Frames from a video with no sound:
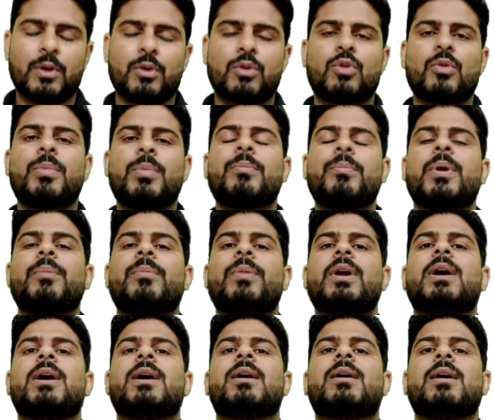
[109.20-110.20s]
जो भी बेबी
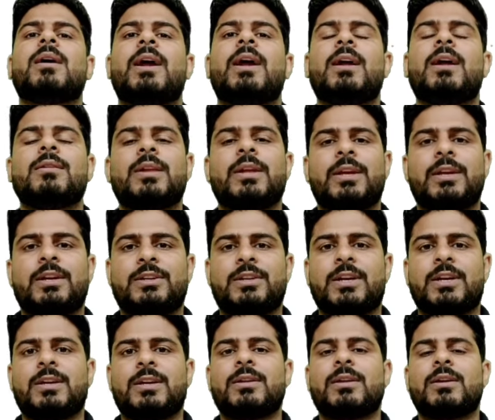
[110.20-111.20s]
का हेल्थ
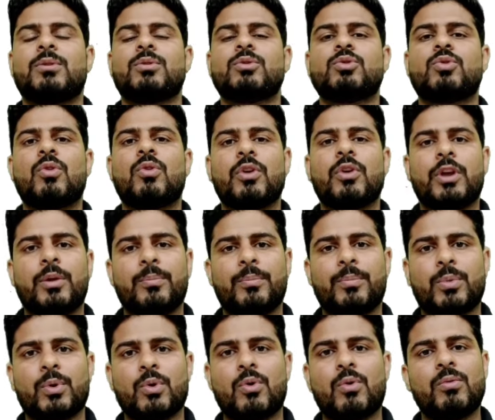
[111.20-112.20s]
स्टेटस है उसको
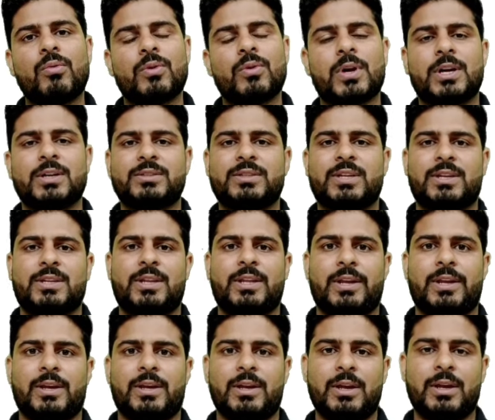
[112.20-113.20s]
इम्प्रूव कर सकते
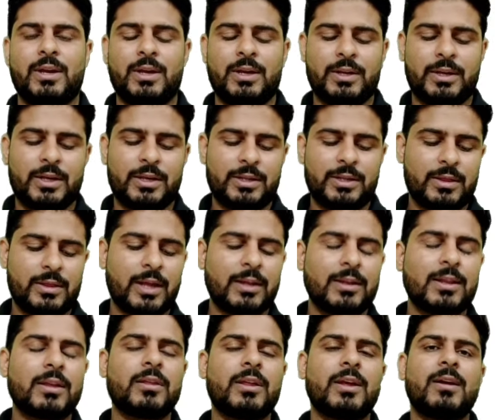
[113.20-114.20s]
हैं किसकी
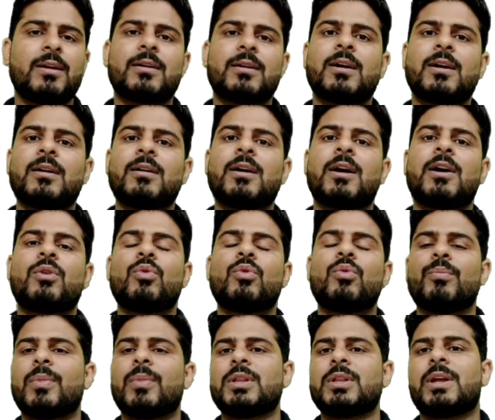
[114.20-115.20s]
सहायता से कंगारू
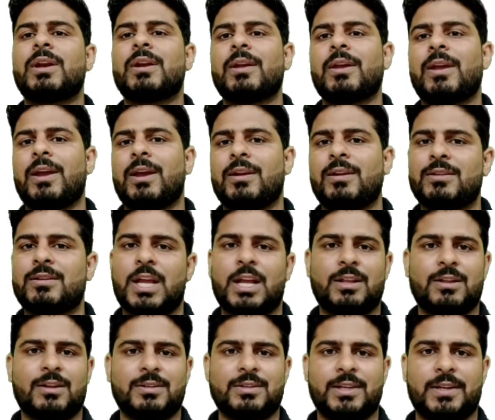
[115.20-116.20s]
मदर केयर की
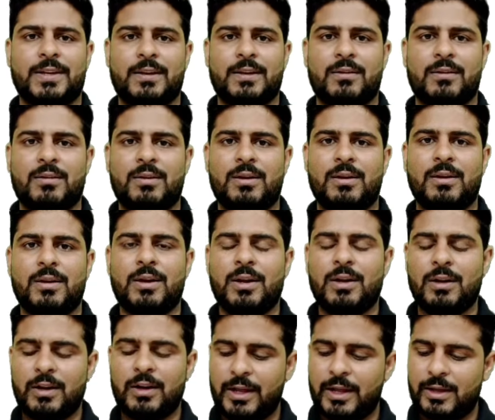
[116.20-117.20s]
सहायता से
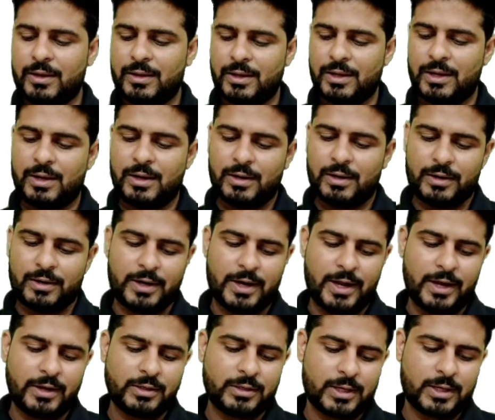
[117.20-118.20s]
ठीक
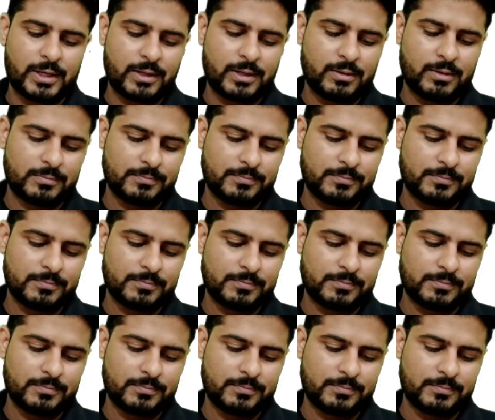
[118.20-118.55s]
नेक्स्ट है